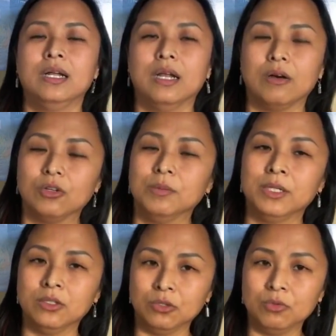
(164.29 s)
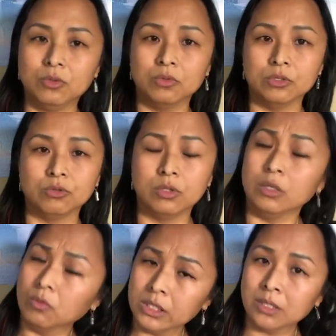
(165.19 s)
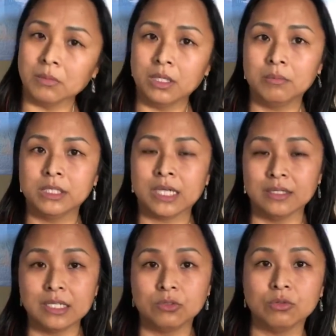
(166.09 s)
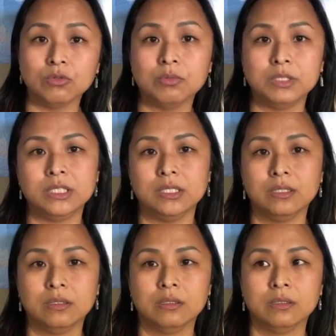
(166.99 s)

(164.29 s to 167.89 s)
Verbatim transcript: 老公的朋友就问我说：“你为什么那么常在说对不起？”